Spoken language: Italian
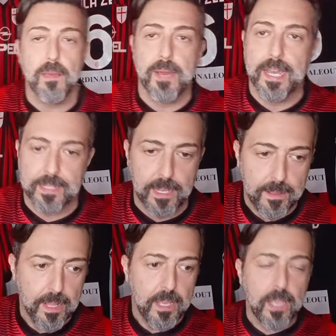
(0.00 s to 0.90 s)

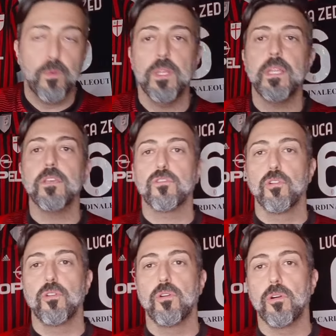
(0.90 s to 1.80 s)
Camarda e quindi
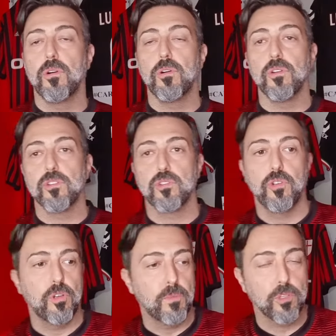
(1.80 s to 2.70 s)
sono,
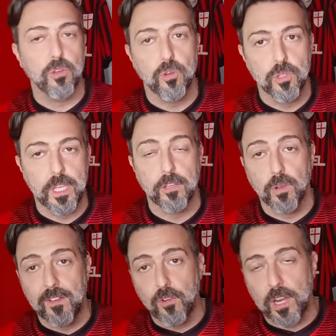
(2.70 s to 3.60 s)
sono molto contento.
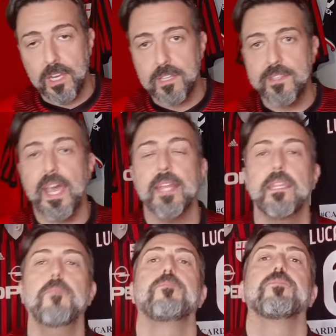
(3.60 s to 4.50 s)
Lavori
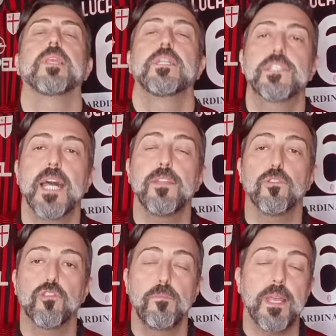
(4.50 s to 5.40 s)
iniziati,
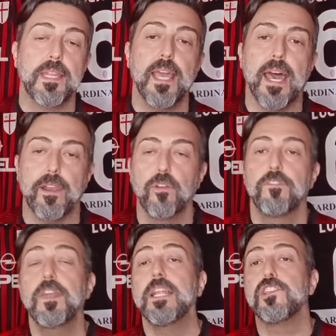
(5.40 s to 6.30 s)
Stadio Sorbiate Arno,
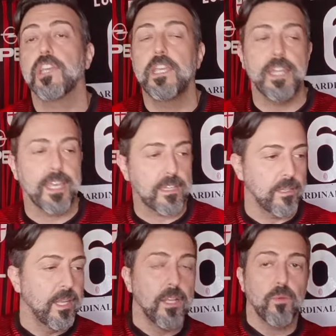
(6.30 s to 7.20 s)
Felice
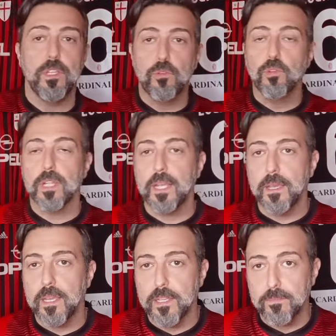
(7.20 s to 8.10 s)
Chinetti. Quindi tutte
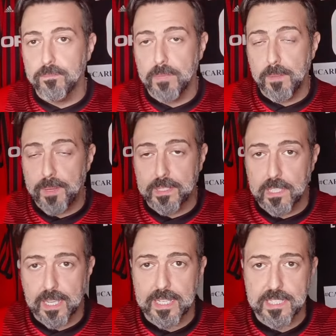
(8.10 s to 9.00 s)
le, le
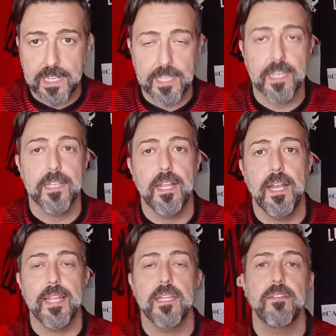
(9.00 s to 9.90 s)
partite casalinghe
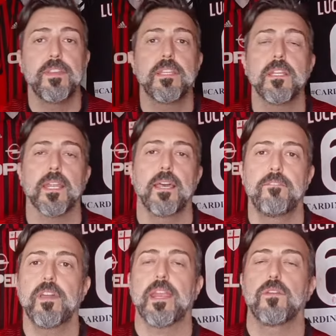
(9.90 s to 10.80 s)
dell'Under 23
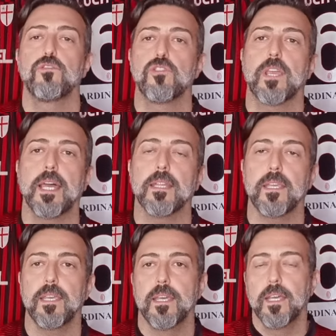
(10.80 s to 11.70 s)
verranno
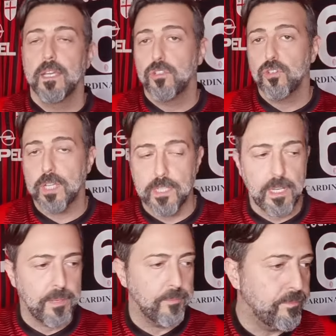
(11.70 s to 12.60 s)
giocate giocate lì.